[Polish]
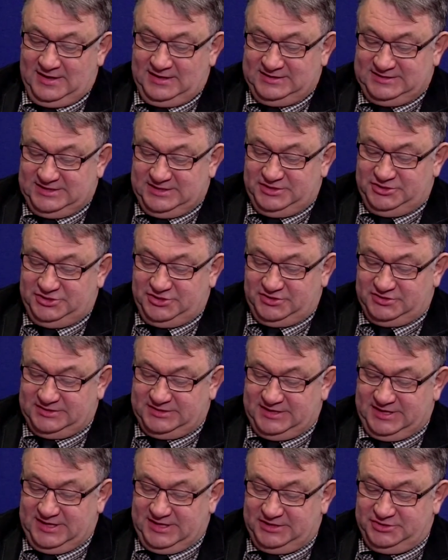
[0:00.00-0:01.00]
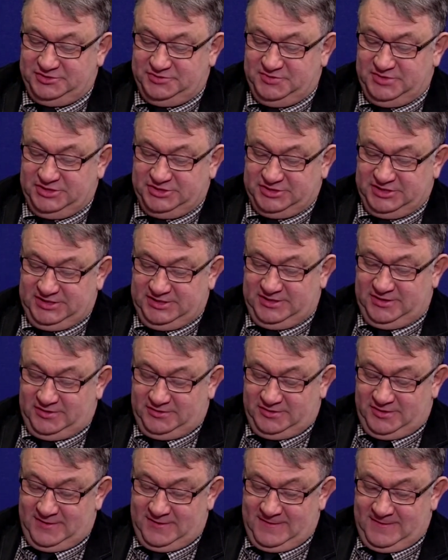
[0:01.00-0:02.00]
syn siostry Kazimierza i
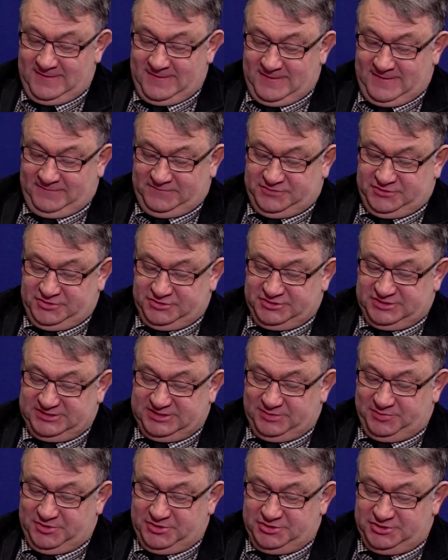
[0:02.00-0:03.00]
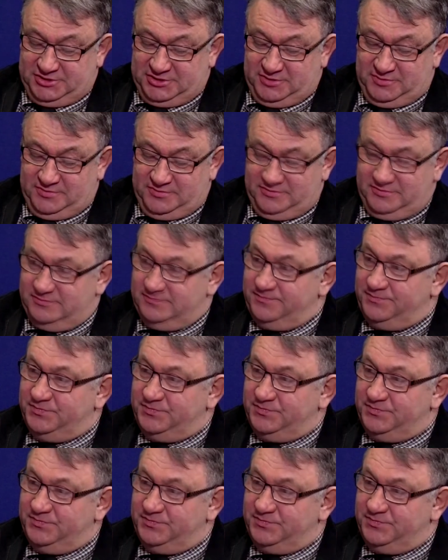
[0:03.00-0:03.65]
on w 1350... To bardzo blisko